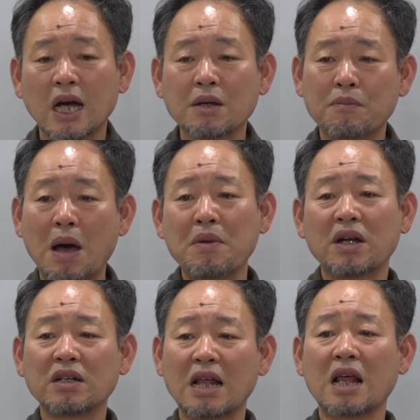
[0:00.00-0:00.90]
아니면
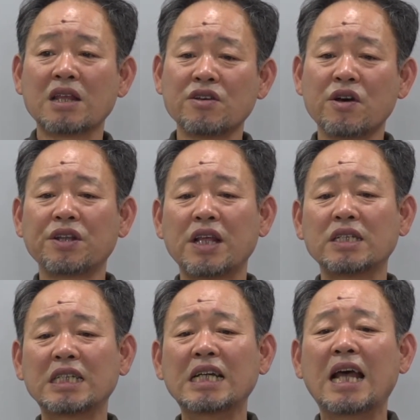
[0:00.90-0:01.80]
밤에는 나다녀야
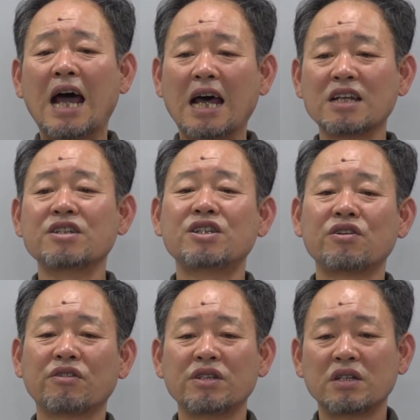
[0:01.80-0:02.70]
되지 않는
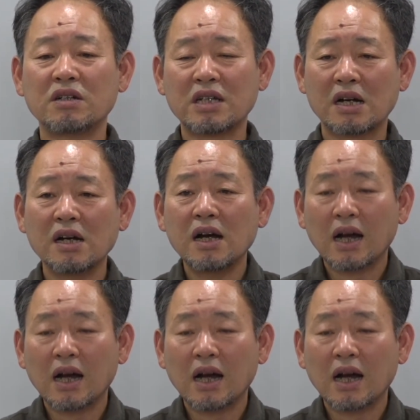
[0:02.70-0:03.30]
지역인지를 잘